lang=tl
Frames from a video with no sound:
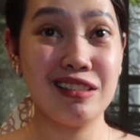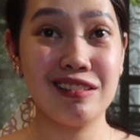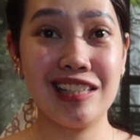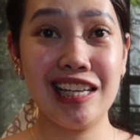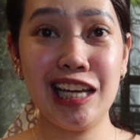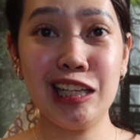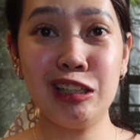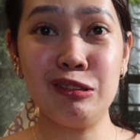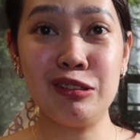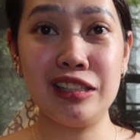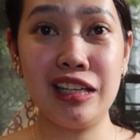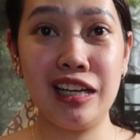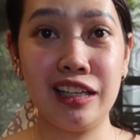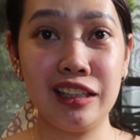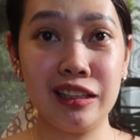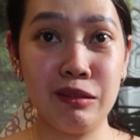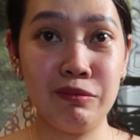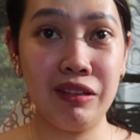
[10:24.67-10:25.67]
Si ano, si
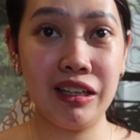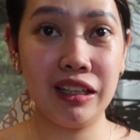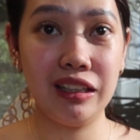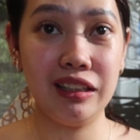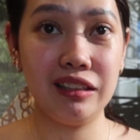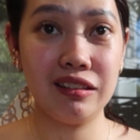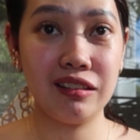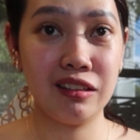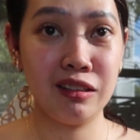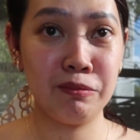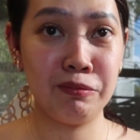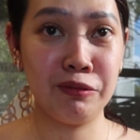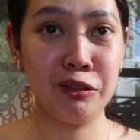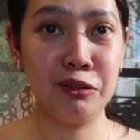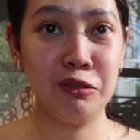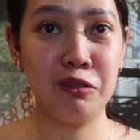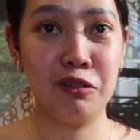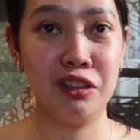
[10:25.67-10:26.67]
Heart Evangelista,
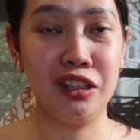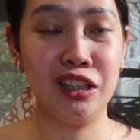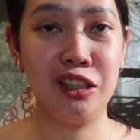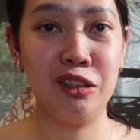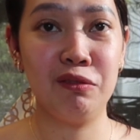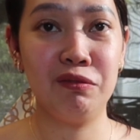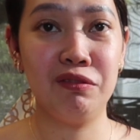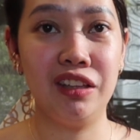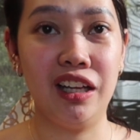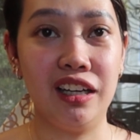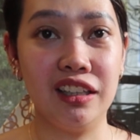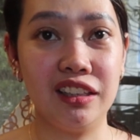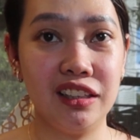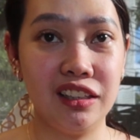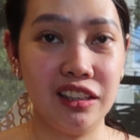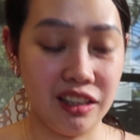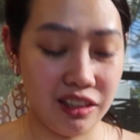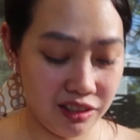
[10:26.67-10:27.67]
napanood ko din yung vlog
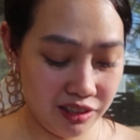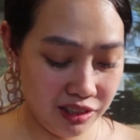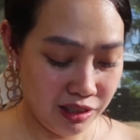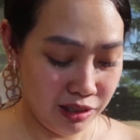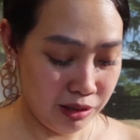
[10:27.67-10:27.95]
niya.